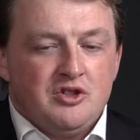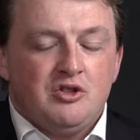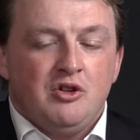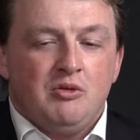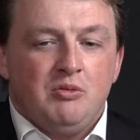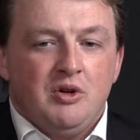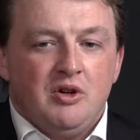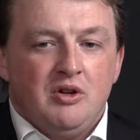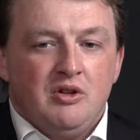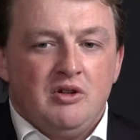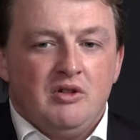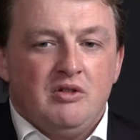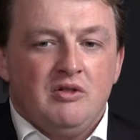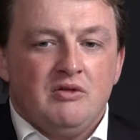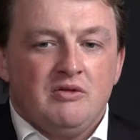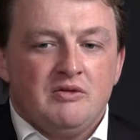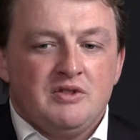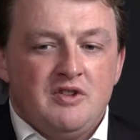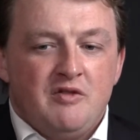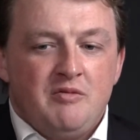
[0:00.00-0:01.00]

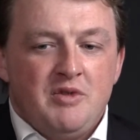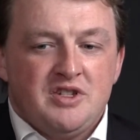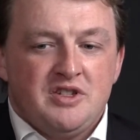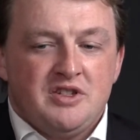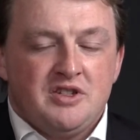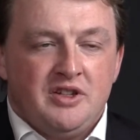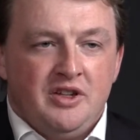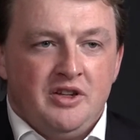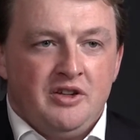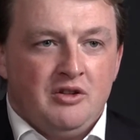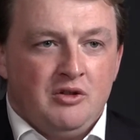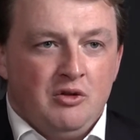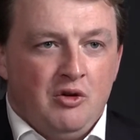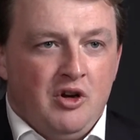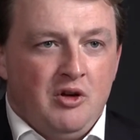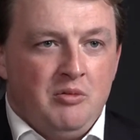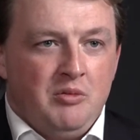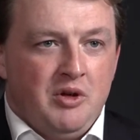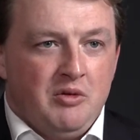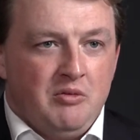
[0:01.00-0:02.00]
чтобы совместно с
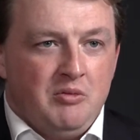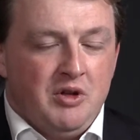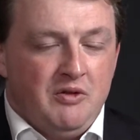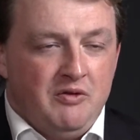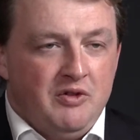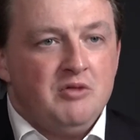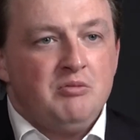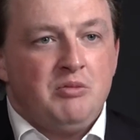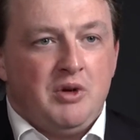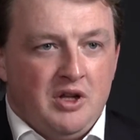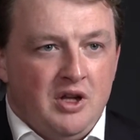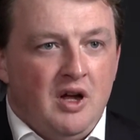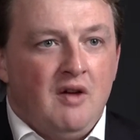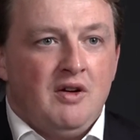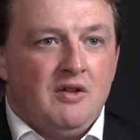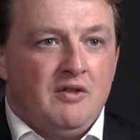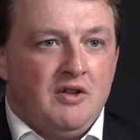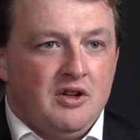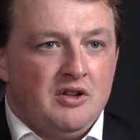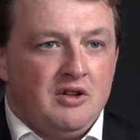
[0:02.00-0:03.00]
кредиторами Минфин
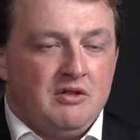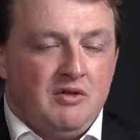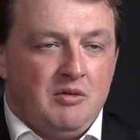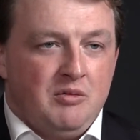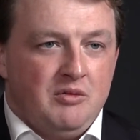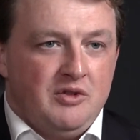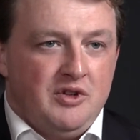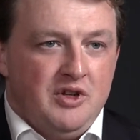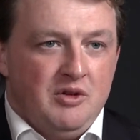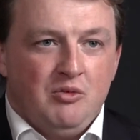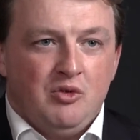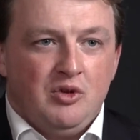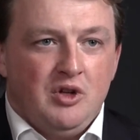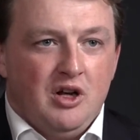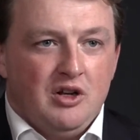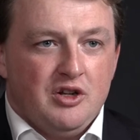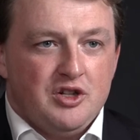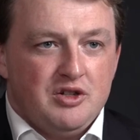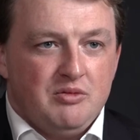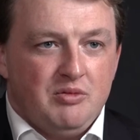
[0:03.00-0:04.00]
продавливал эту тему
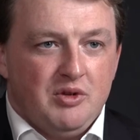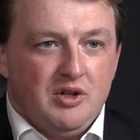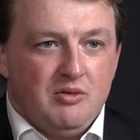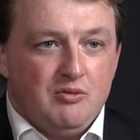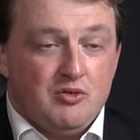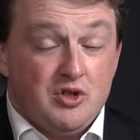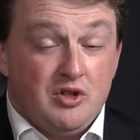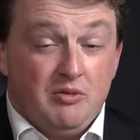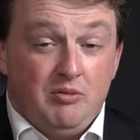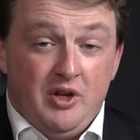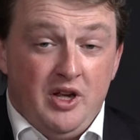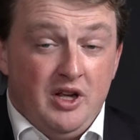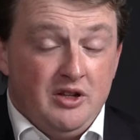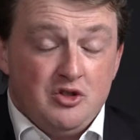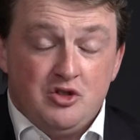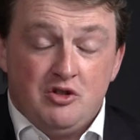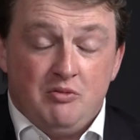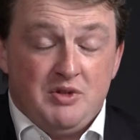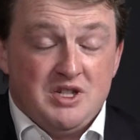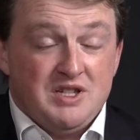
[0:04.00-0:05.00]
дальше, потому что
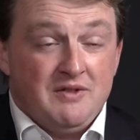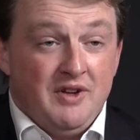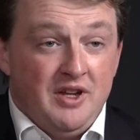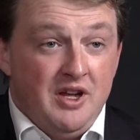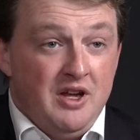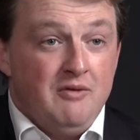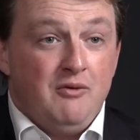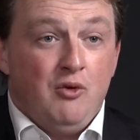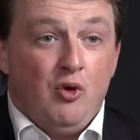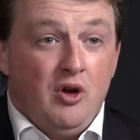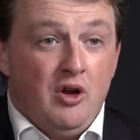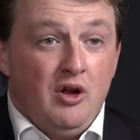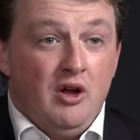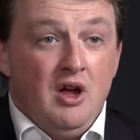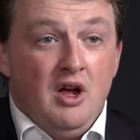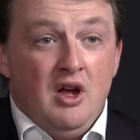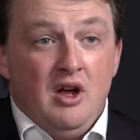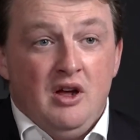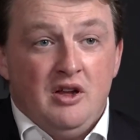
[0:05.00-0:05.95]
понятно, что по своей воле